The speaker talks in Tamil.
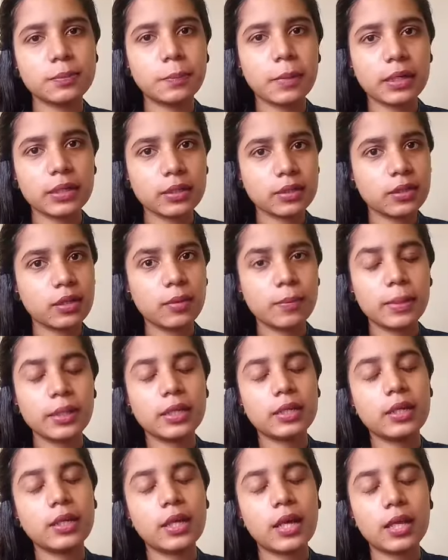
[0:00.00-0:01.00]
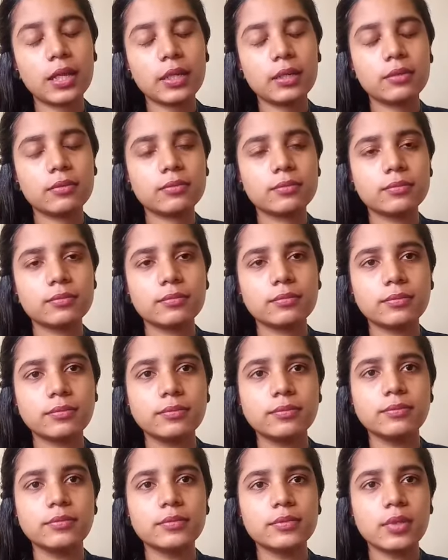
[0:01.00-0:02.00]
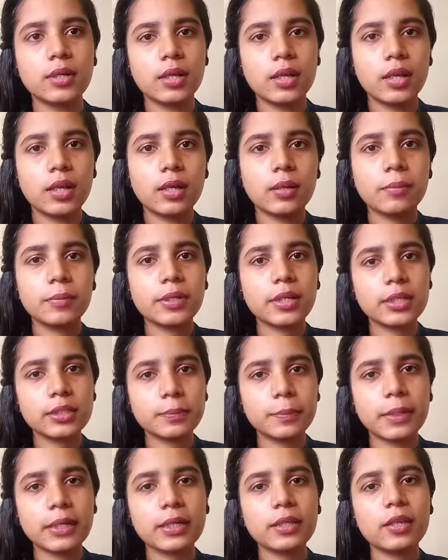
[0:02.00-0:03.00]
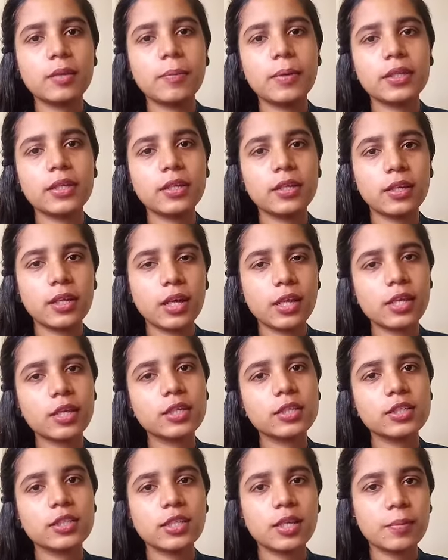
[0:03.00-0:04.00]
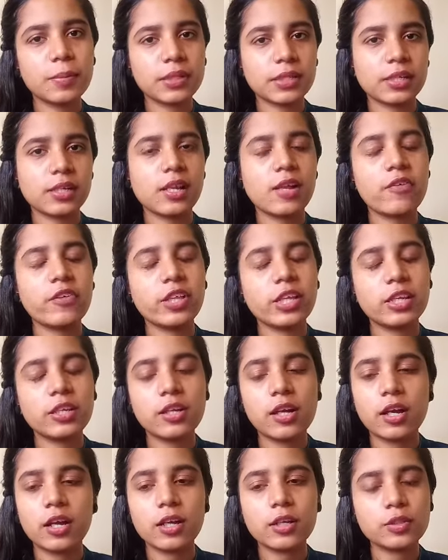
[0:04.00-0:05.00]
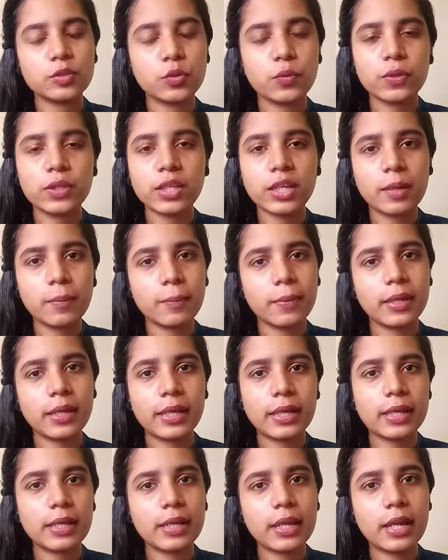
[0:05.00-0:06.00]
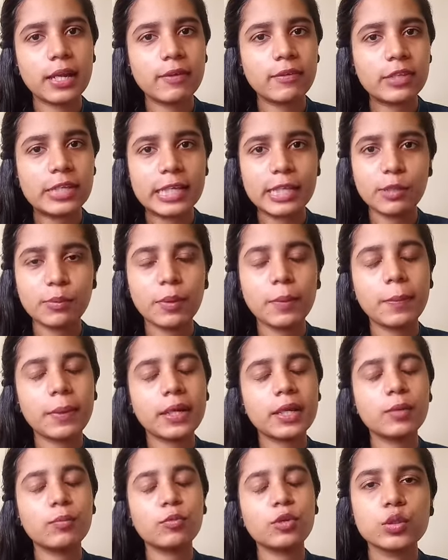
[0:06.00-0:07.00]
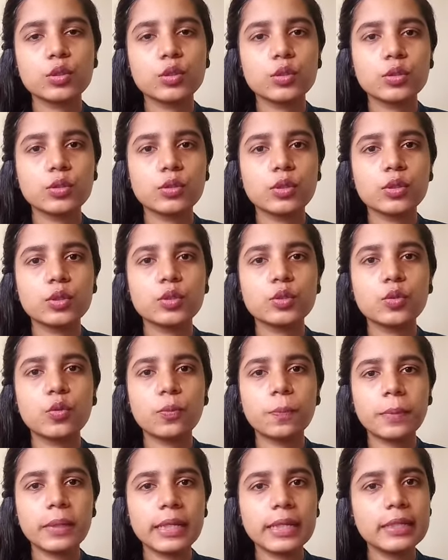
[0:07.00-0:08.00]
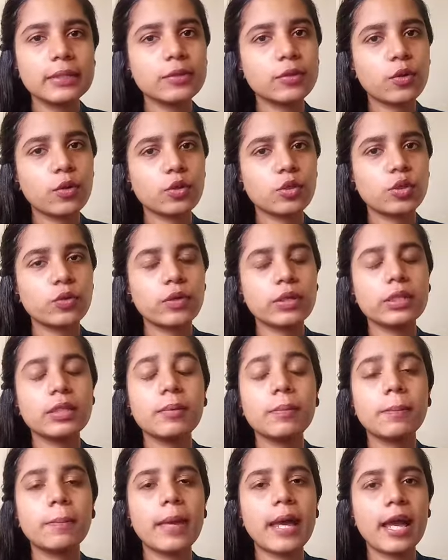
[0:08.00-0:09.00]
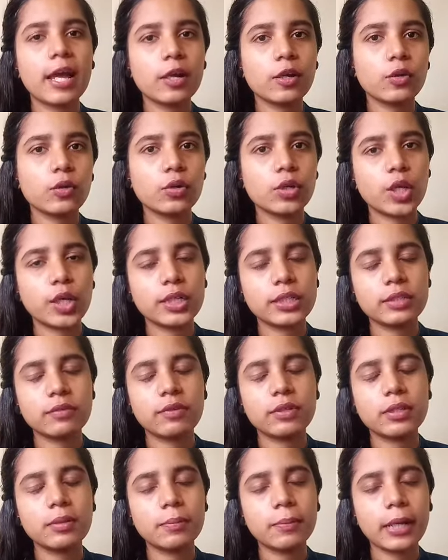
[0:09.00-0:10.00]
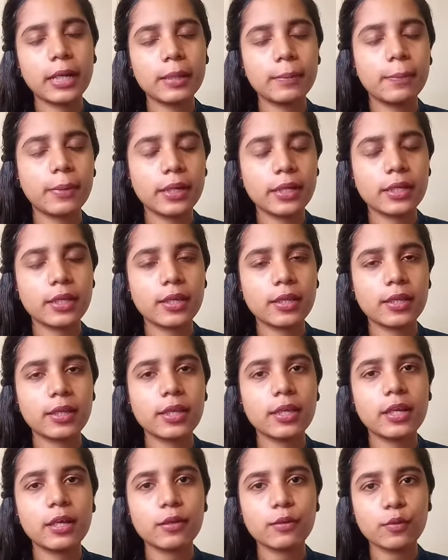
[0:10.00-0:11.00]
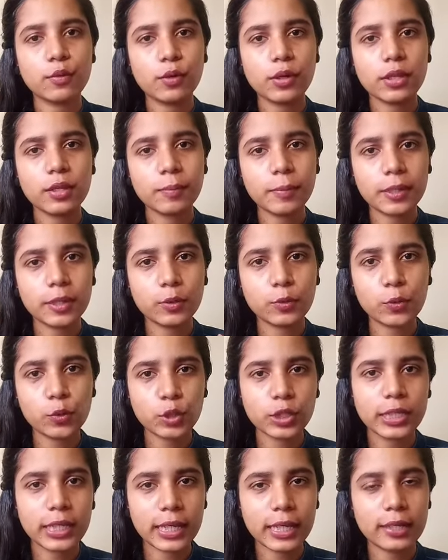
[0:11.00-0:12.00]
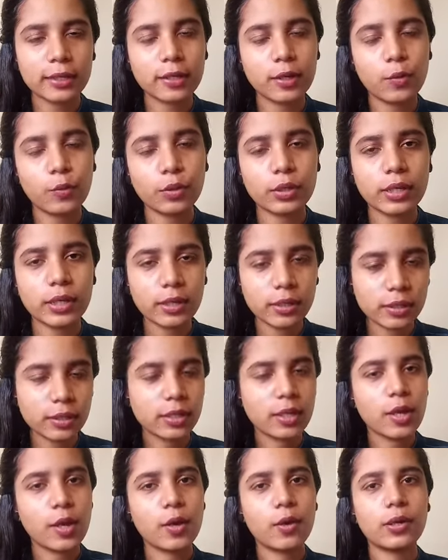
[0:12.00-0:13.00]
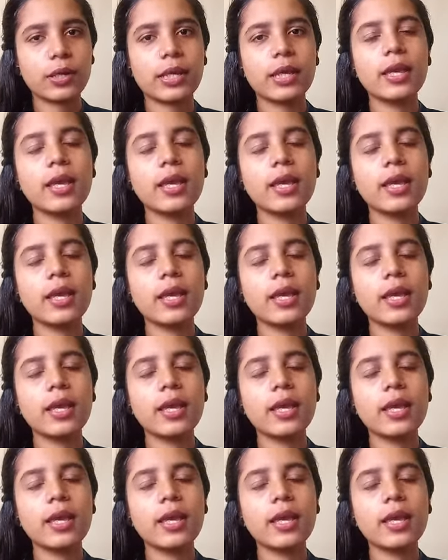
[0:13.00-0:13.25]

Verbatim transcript: பக்கத்தில் பார்த்தீங்கன்னா பிகாஸ் பக்கத்தில் பார்த்தீங்கன்னா நிறைய சின்ன பசங்களாம் வந்து இருக்காங்க ஸோ வந்து நம்ம என்னால் வந்து எதுவுமே பண்ண முடியல ஸோ ப்ளீஸ் கொஞ்சம் வந்து பேக்ரவுண்ட் நாய்ஸ் வந்து மைண்ட் பண்ணிக்காதீங்க நான் சொல்கிறது மட்டும் கொஞ்சம் கேளுங்க ஓகே ஓகே